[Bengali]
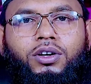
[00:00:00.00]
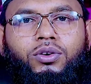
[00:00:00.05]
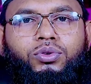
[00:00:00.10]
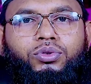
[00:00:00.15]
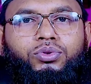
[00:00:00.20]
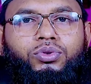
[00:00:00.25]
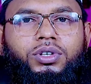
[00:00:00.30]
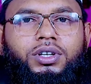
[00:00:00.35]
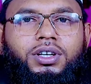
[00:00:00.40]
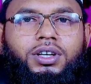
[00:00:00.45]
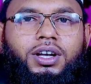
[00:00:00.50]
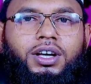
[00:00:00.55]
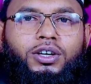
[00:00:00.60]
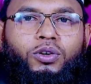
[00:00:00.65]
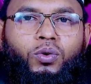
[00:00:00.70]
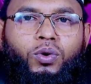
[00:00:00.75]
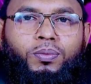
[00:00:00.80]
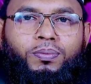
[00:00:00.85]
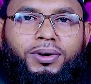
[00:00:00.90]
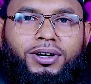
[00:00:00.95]
আল্লাহ রসুলিল্লাহ
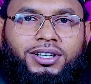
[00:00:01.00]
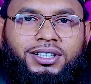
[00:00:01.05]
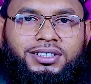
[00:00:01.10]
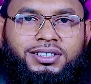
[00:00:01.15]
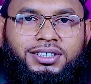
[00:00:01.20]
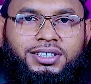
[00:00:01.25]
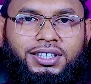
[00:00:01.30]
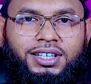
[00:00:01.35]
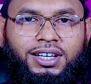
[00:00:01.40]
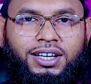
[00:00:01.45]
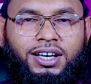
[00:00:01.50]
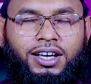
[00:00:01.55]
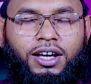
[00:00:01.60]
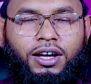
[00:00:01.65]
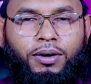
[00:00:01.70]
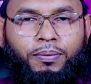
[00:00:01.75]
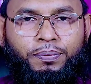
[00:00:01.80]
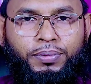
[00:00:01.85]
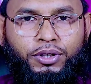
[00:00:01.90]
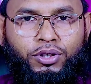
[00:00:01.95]
ওবাদ
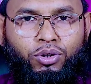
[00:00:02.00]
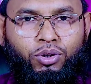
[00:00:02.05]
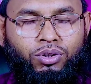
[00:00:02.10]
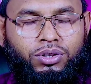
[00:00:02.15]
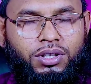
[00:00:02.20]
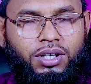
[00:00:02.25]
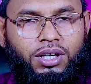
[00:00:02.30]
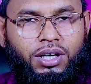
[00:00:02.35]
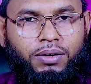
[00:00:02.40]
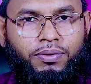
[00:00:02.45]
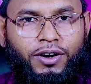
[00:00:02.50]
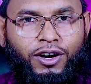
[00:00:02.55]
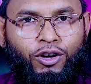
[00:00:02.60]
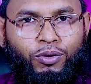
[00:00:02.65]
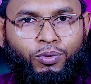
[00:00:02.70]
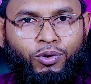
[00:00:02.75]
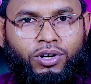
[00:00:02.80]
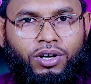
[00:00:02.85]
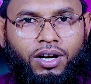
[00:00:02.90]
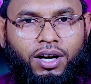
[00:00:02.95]
প্রিয় দিনী ভাই
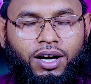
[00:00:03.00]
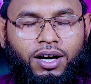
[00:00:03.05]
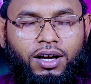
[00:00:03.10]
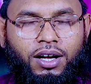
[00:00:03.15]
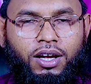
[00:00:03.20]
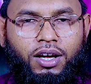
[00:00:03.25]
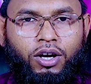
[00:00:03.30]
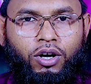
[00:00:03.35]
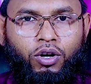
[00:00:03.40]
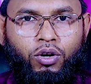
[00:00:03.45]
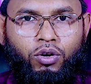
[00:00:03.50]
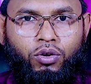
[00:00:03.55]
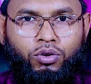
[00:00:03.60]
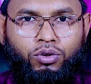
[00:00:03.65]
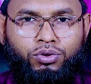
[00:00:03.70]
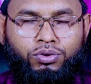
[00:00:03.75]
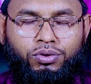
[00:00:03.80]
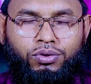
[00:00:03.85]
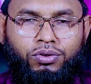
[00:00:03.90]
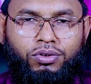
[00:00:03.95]
বোনেরা
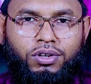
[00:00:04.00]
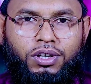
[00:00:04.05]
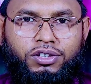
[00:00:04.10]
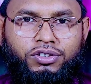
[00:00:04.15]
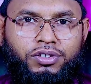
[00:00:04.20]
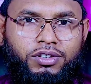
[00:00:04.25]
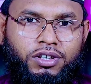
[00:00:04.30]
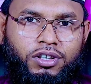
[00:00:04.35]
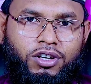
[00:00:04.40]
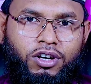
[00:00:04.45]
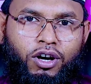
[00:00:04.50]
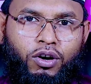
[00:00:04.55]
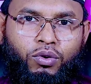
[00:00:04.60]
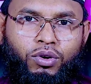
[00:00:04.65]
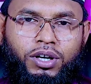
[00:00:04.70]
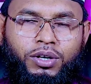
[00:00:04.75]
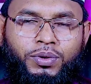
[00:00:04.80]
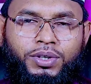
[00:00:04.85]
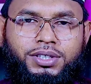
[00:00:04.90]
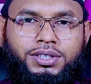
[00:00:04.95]
রসুল্লাহ
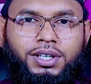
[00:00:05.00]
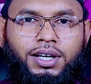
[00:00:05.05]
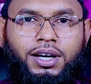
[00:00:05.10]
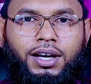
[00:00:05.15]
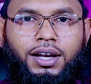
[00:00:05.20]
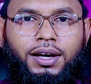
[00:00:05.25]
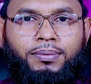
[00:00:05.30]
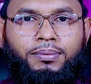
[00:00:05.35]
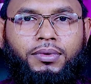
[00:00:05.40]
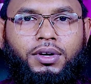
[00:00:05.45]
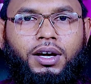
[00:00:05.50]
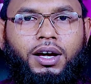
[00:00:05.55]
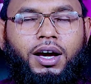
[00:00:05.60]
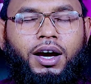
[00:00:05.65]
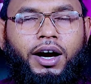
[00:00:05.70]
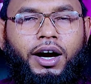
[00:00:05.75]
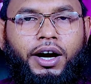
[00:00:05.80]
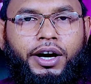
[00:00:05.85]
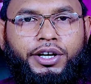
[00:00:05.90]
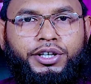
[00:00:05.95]
সাল্লাম
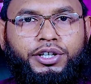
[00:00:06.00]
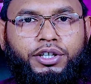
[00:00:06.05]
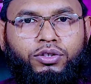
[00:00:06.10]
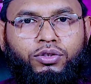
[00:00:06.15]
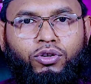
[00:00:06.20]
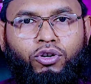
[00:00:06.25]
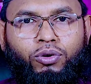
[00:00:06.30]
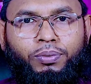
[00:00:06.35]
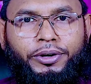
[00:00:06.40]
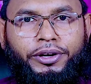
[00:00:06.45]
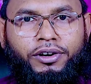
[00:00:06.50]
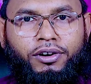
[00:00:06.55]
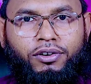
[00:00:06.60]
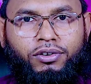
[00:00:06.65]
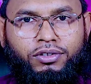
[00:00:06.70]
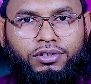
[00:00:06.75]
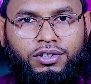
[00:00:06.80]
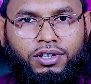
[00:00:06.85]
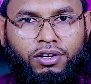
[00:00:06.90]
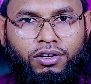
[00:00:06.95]
আয়সাদুল হুমায়রা
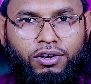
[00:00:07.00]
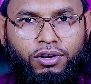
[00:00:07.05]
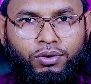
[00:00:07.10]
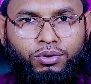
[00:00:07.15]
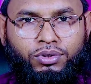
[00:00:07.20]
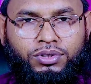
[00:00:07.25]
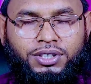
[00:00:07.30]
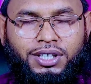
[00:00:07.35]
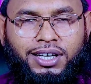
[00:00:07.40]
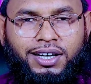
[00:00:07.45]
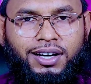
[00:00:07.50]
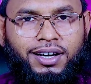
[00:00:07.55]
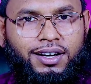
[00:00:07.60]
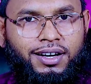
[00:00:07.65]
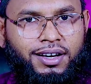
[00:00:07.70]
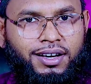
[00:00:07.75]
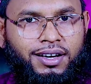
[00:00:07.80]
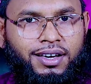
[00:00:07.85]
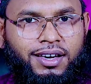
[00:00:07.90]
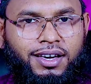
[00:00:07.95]
রদি আল্লাহ
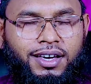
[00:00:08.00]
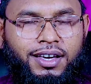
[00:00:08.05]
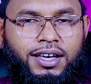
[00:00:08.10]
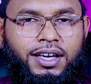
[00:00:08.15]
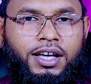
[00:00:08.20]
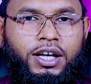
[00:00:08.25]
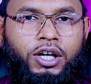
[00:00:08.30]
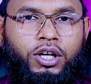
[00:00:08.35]
আনহাকে